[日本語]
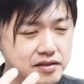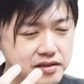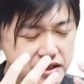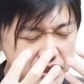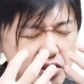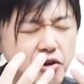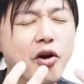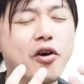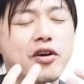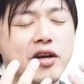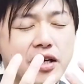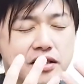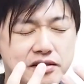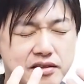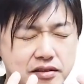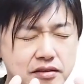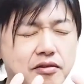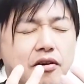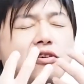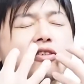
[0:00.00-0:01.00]
匂いが
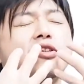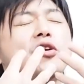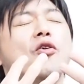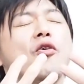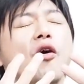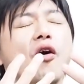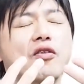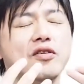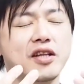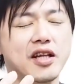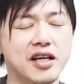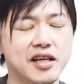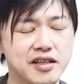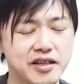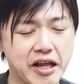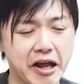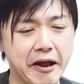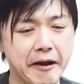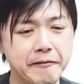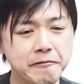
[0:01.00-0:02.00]
すごいチョコってき
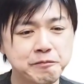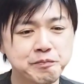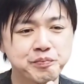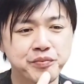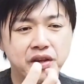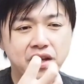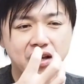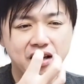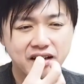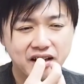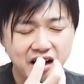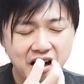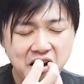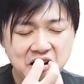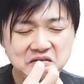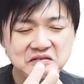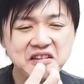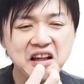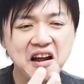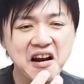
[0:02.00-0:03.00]
て、
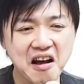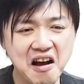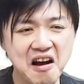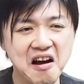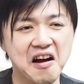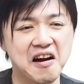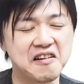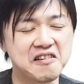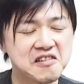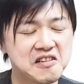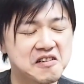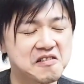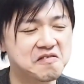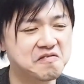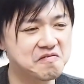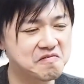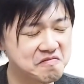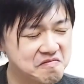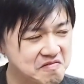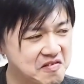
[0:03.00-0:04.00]
噛んだら、
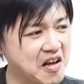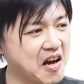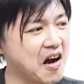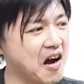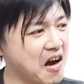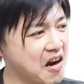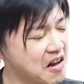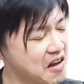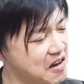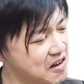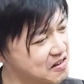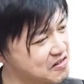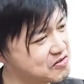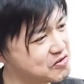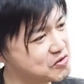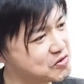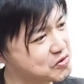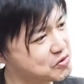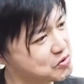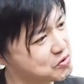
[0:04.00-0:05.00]
んー、あれ
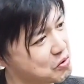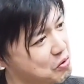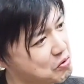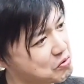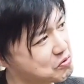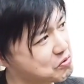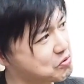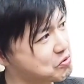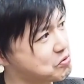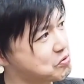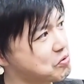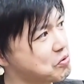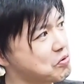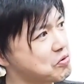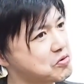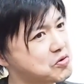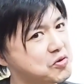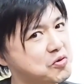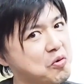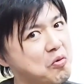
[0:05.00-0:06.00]
ちょっ
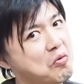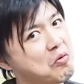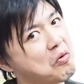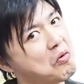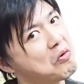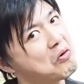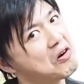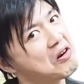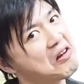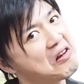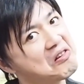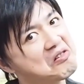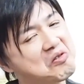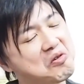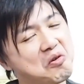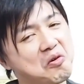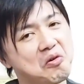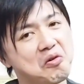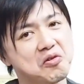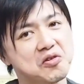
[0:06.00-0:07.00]
と
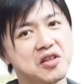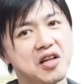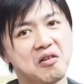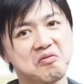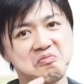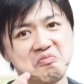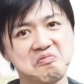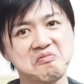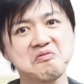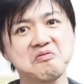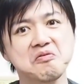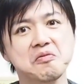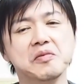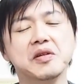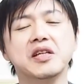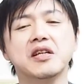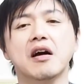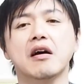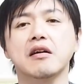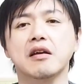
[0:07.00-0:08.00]
チョコレートな風
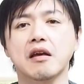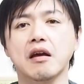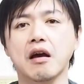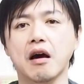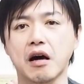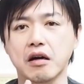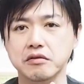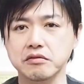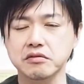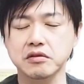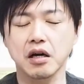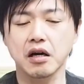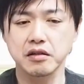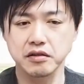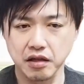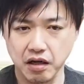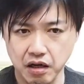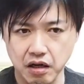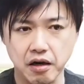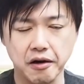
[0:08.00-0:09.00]
味だけあるか
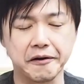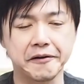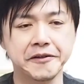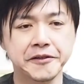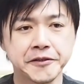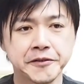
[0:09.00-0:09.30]
な。